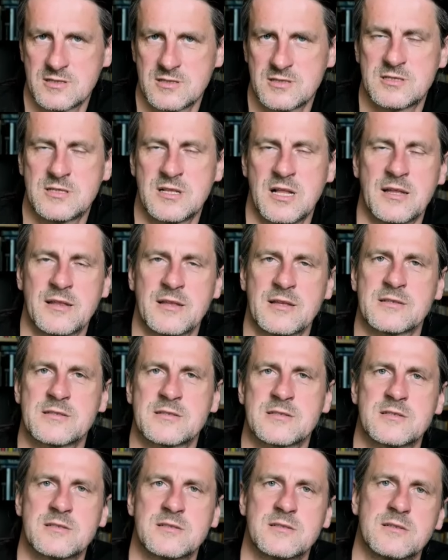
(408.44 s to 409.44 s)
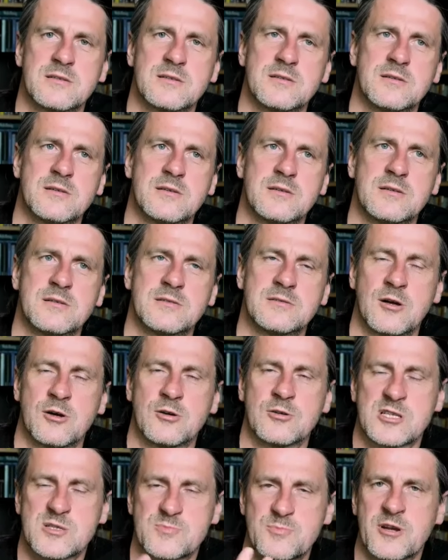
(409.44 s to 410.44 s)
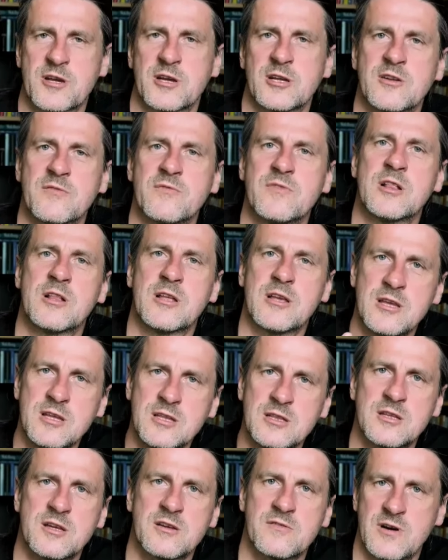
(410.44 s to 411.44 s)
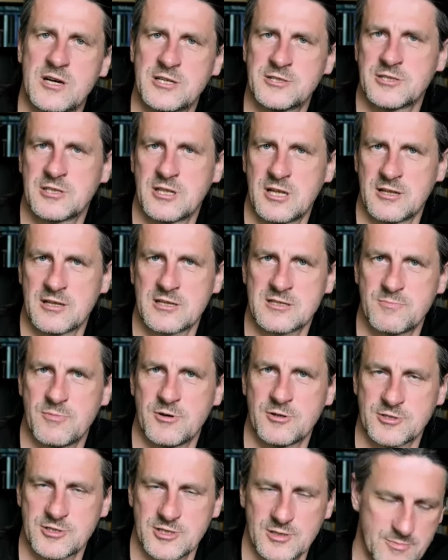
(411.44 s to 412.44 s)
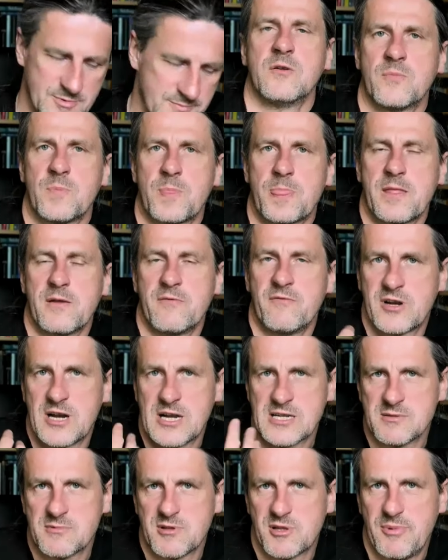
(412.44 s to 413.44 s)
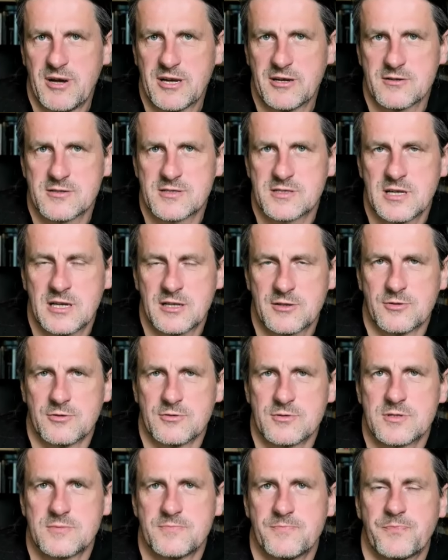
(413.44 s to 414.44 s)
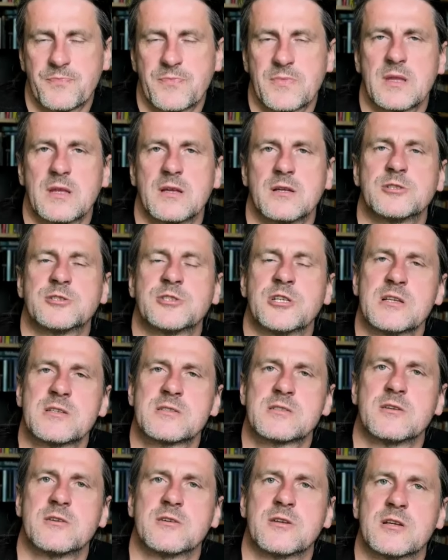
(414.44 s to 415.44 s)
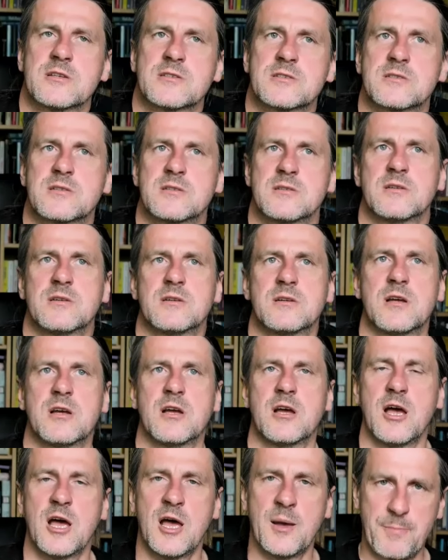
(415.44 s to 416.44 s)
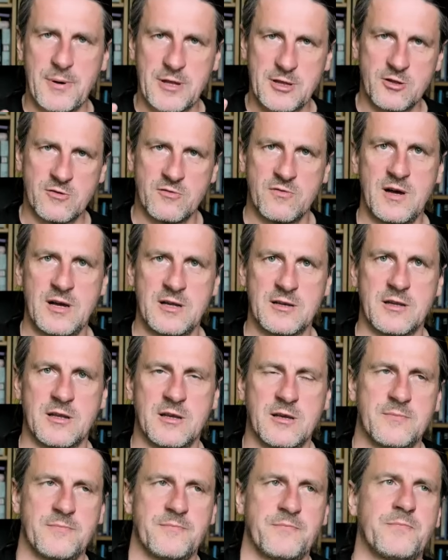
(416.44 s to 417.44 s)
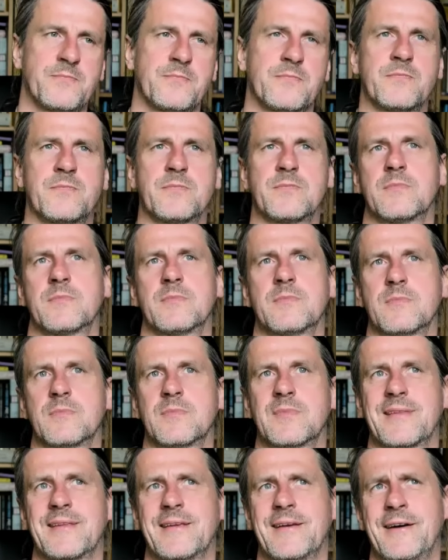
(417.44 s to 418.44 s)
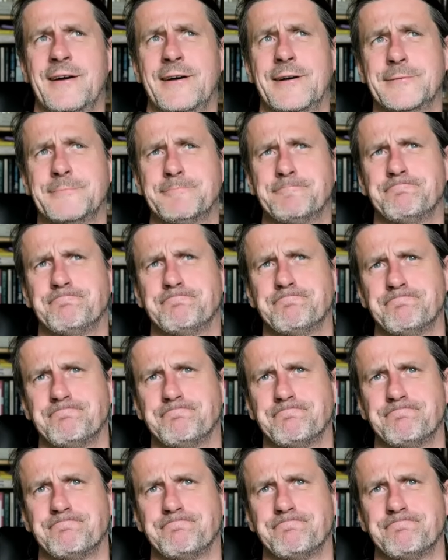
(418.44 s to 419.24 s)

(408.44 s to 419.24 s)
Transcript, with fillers: dla nas, o zaspokajanie wiele innych ważnych dla nas potrzeb. Wyrazem dbania o status często jest epatowanie um,